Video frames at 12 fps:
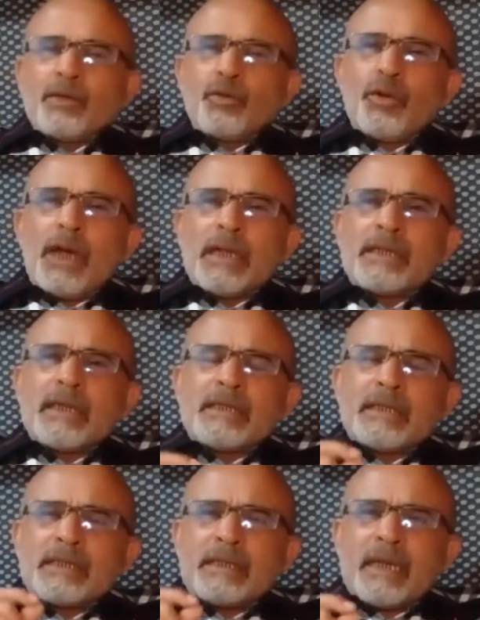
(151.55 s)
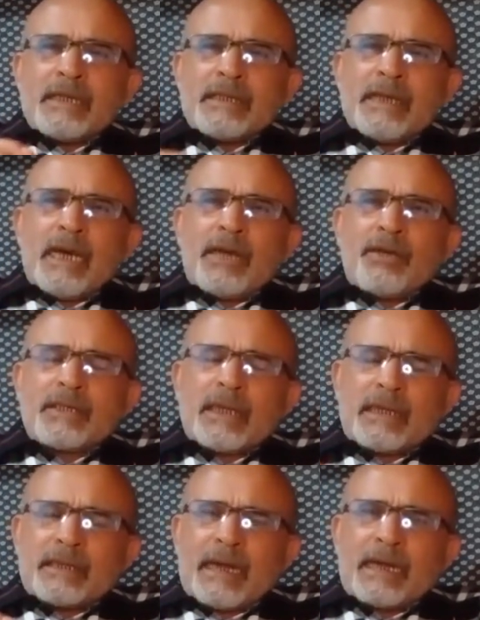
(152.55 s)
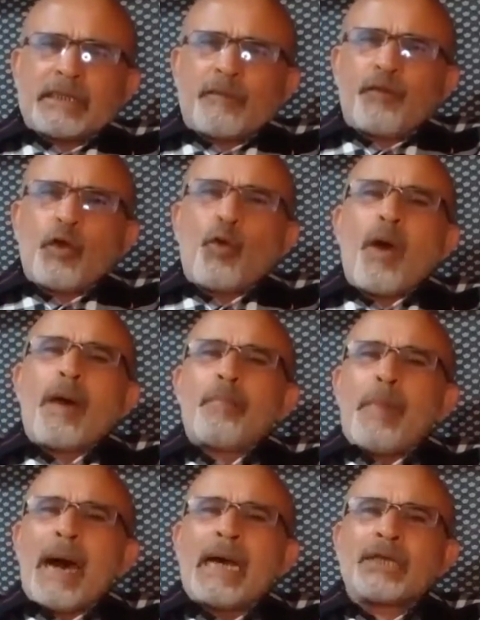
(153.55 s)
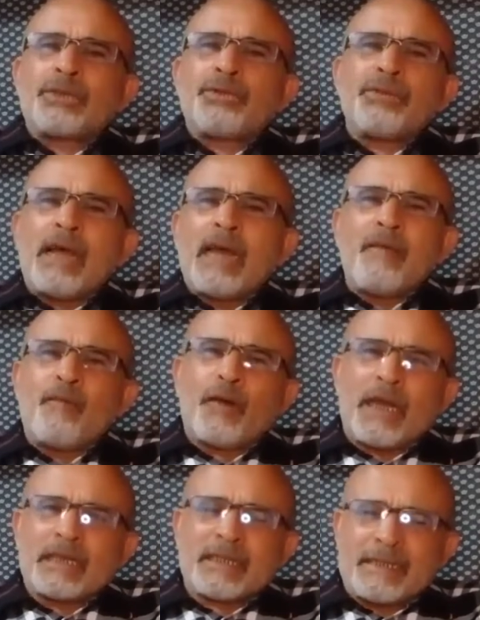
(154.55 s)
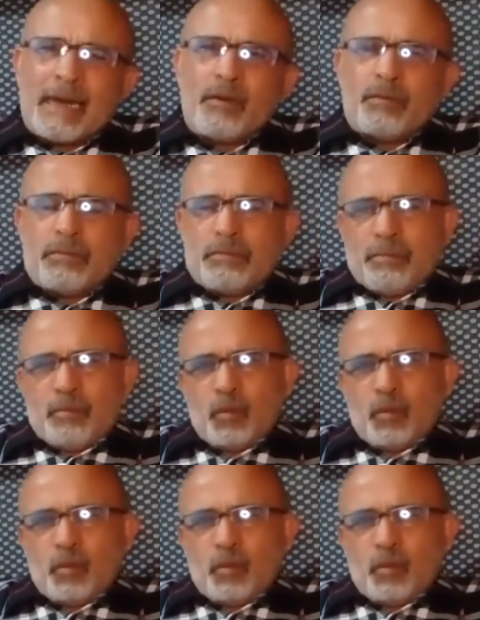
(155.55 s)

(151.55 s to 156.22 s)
Durante esses 13 anos, essa taxa ficou abaixo da infração.